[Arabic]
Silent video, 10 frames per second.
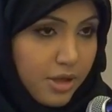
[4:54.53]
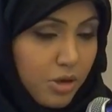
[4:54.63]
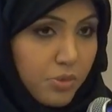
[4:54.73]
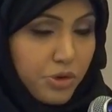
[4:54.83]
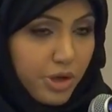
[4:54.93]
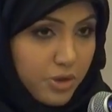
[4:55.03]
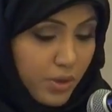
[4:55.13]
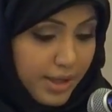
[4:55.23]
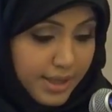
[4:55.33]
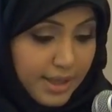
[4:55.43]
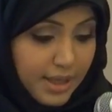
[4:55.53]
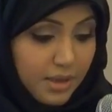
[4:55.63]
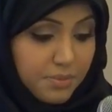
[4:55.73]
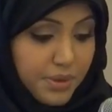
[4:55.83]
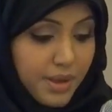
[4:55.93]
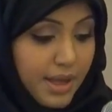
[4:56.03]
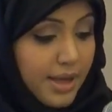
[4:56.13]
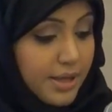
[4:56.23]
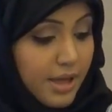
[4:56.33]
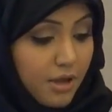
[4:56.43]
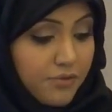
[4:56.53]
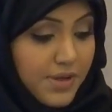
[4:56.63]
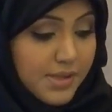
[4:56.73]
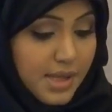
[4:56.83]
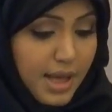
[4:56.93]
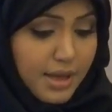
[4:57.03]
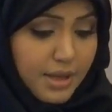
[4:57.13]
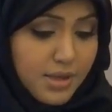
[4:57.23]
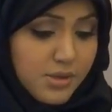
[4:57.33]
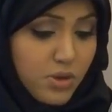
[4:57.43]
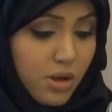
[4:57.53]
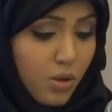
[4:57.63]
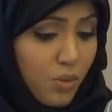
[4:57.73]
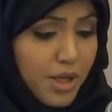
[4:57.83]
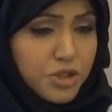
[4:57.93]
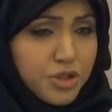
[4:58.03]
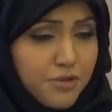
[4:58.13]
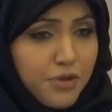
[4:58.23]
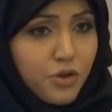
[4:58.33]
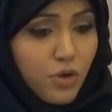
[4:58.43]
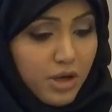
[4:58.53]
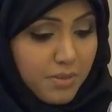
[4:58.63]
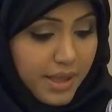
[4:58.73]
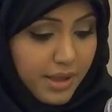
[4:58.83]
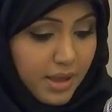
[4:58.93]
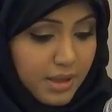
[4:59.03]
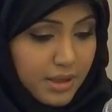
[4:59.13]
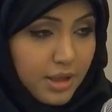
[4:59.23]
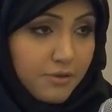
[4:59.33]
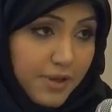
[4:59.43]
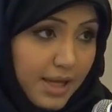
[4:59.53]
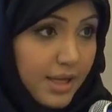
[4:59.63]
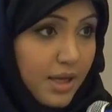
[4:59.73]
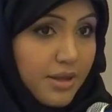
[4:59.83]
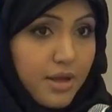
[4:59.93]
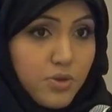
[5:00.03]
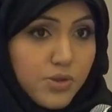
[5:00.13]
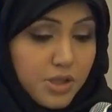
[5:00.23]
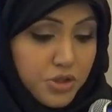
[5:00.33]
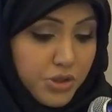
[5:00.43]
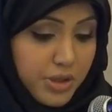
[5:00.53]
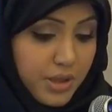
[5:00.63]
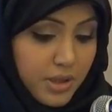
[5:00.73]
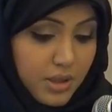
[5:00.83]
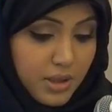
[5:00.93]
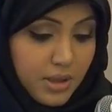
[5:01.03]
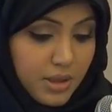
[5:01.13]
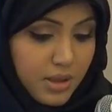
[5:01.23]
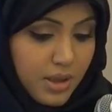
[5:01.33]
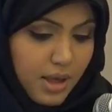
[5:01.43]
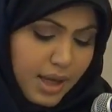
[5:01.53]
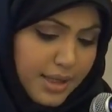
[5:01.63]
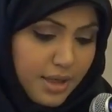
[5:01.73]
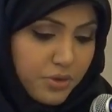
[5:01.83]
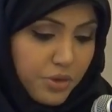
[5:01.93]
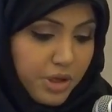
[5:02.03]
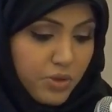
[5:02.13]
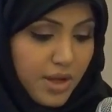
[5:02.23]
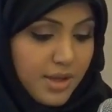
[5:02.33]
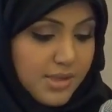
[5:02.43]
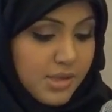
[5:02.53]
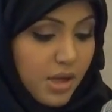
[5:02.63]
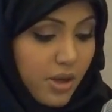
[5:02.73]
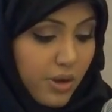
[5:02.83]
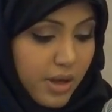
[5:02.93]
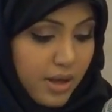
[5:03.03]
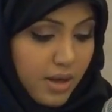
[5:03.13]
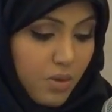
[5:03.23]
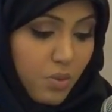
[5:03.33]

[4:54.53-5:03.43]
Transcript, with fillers: اليوم يريد أن يلعب أن يقفز أن يصرخ ويجري في كل مكان فهل هذا يزعجك؟ غدا يريد أن يستقل